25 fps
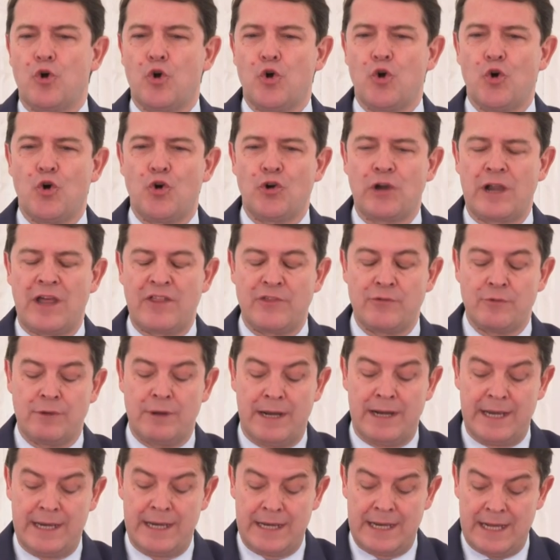con
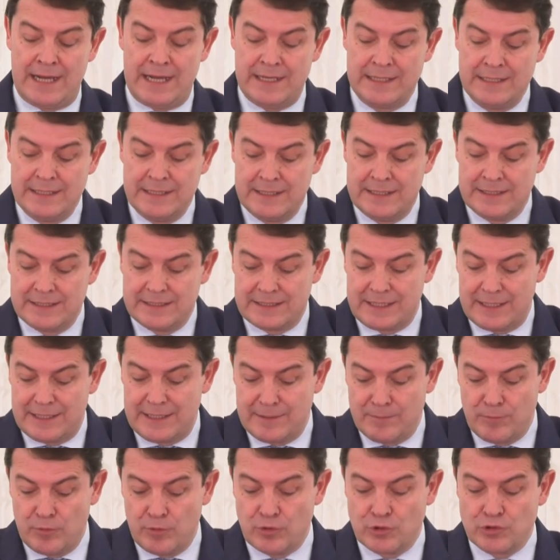Azucarera,
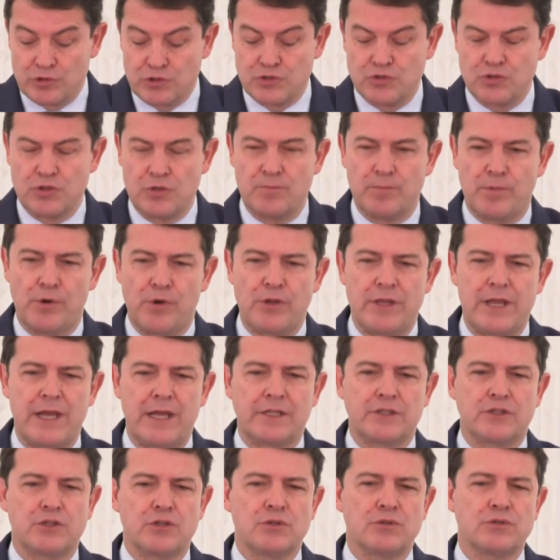tenemos
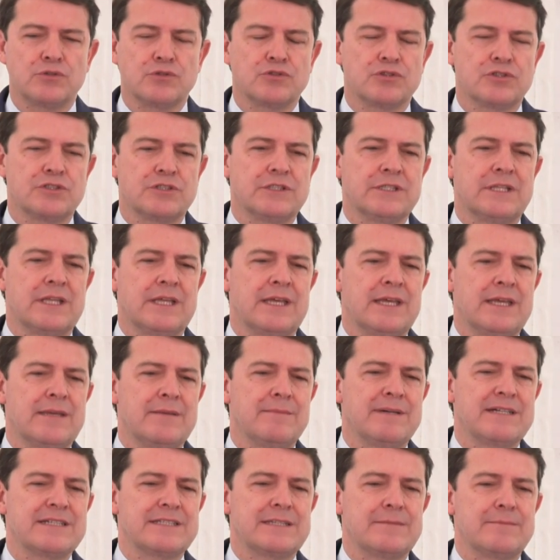proyectos de I
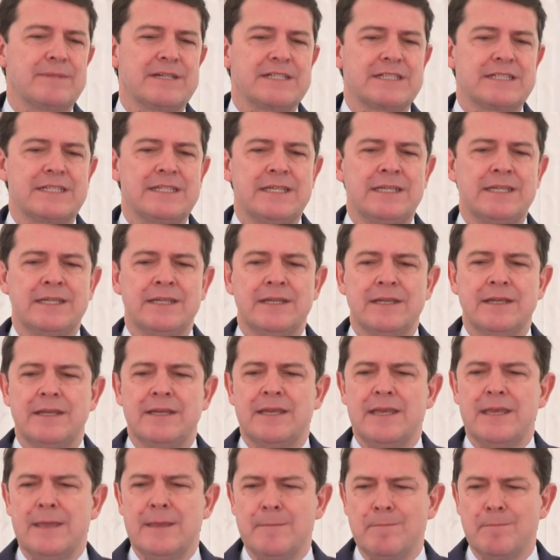de Masí
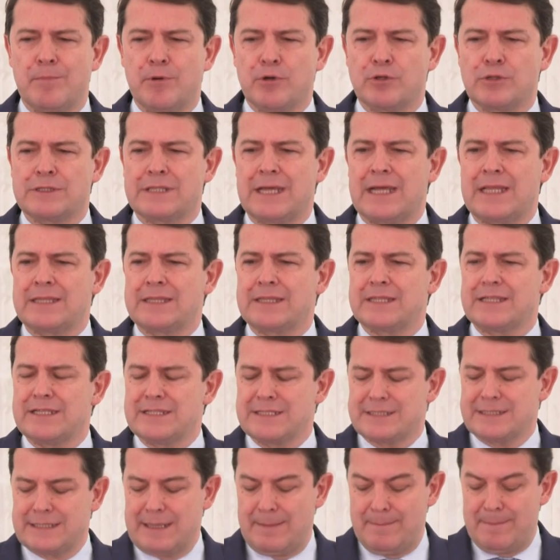
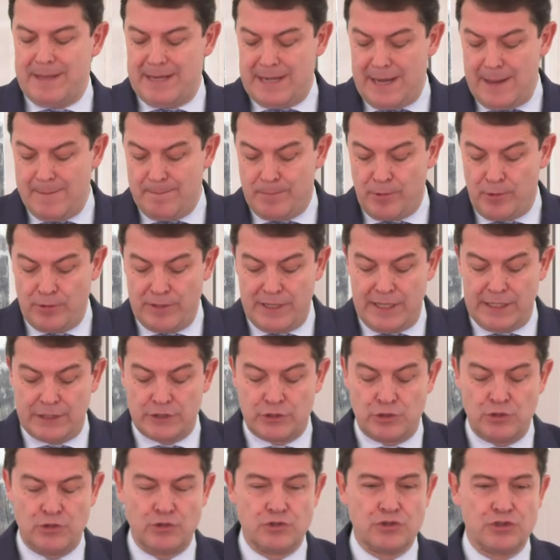importantes, también hay
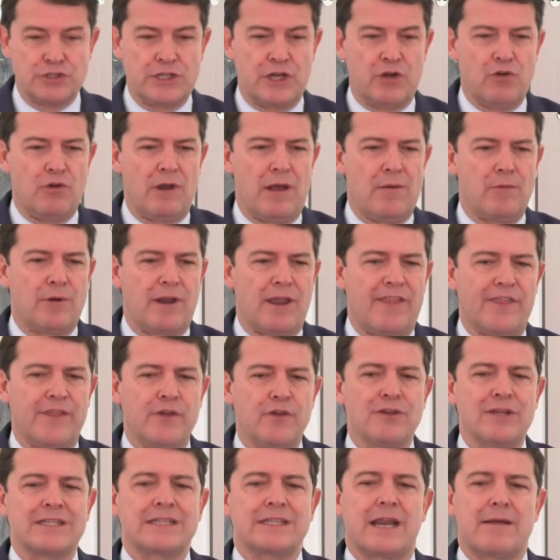proyectos de
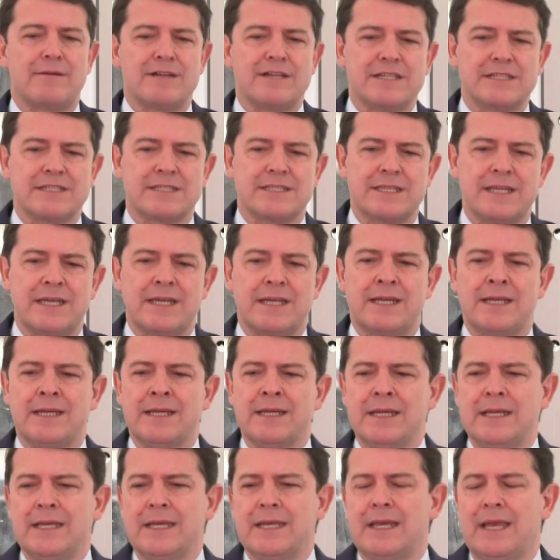colaboración a través del
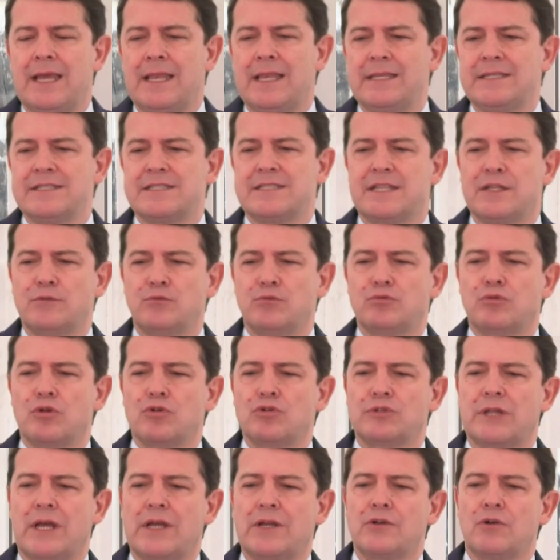
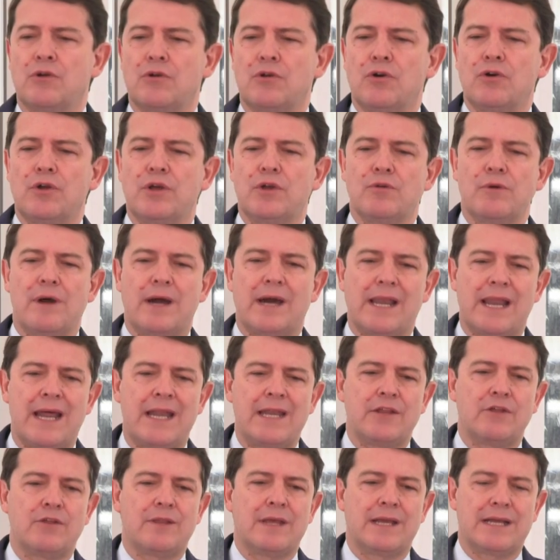Instituto Tecnológico
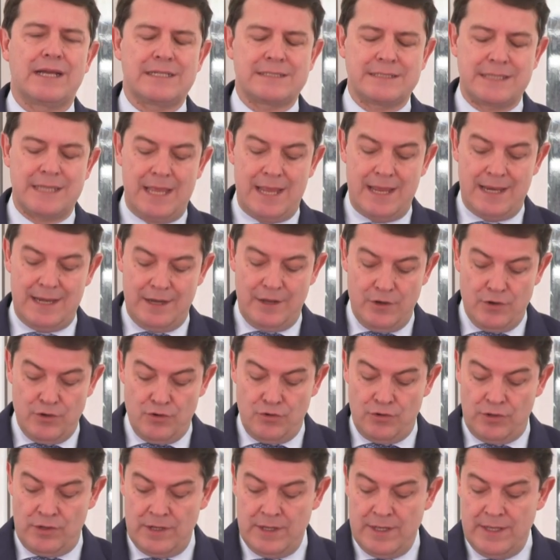Agrario de Castilla y
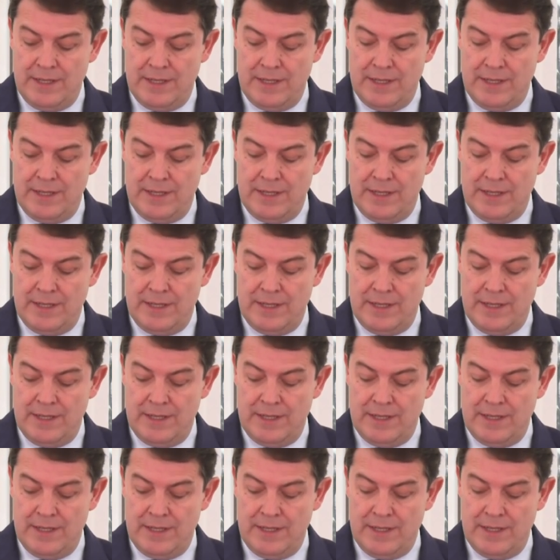León